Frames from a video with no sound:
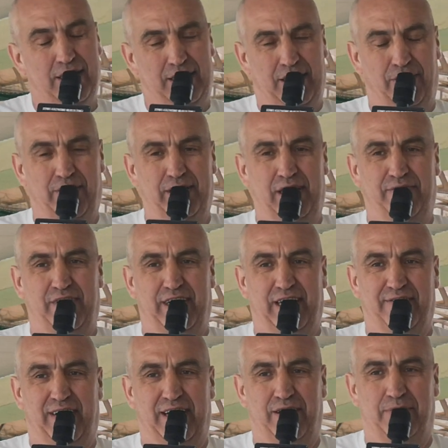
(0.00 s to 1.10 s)
to oni
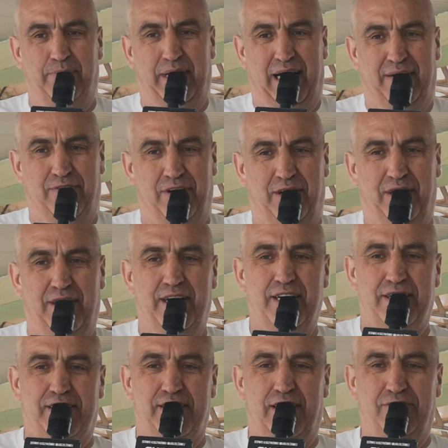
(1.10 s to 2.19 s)
wygrywają. Brawo!
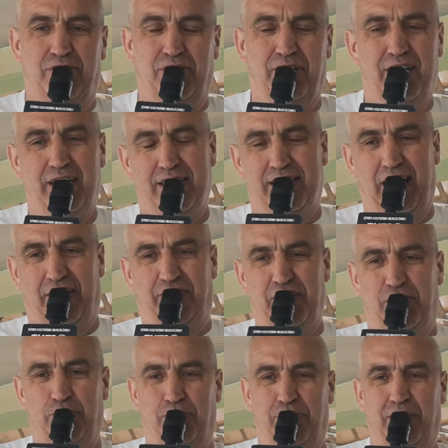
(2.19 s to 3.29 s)
Znowu
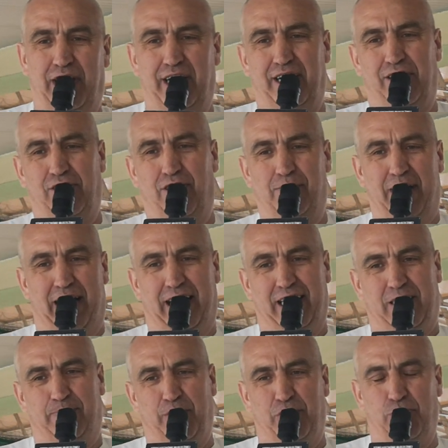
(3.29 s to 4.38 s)
zachwycił grom
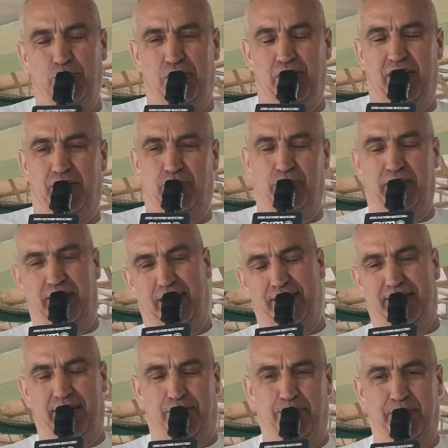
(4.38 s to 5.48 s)
Aleks Pożuczek, który jest
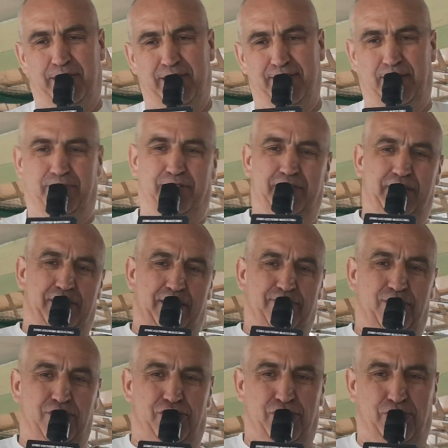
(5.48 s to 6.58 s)
znakomitym zawodnikiem
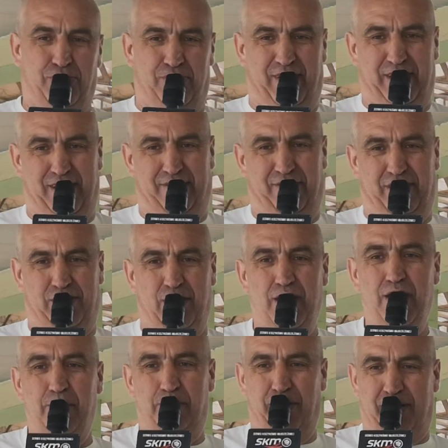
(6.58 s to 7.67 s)
roczniku 29.
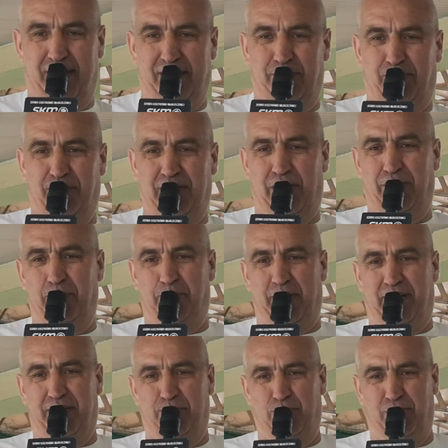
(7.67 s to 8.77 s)
Pokazał to na
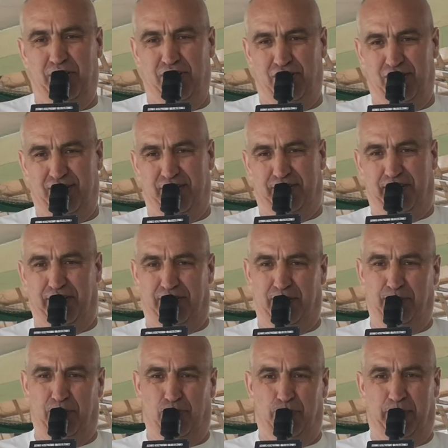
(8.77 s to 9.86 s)
Olimpiadzie Młodzieży ze
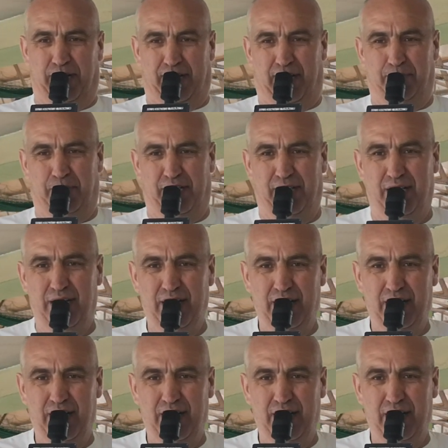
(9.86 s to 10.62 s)
starszymi chłopakami